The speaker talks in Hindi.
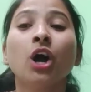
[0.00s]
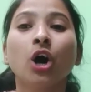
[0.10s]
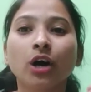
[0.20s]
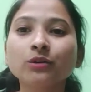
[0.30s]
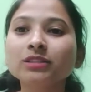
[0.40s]

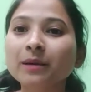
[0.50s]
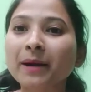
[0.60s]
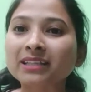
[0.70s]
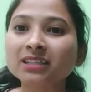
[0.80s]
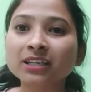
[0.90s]
और उसके
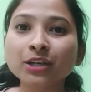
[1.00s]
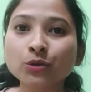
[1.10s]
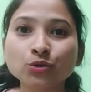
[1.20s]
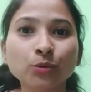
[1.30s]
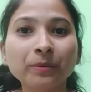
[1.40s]
बाद से ना
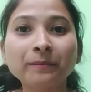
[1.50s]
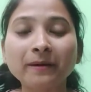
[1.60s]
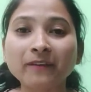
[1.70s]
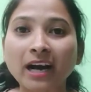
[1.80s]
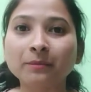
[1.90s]
यूट्यूब पर
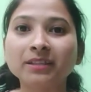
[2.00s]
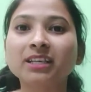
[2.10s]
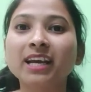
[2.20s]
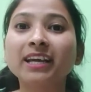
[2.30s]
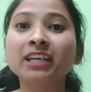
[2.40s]
बवाल मच
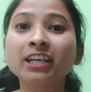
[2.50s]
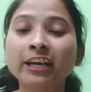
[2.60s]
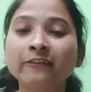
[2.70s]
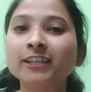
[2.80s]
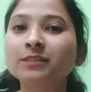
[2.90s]
गया है कि
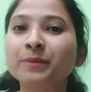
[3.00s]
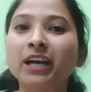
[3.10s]
के वी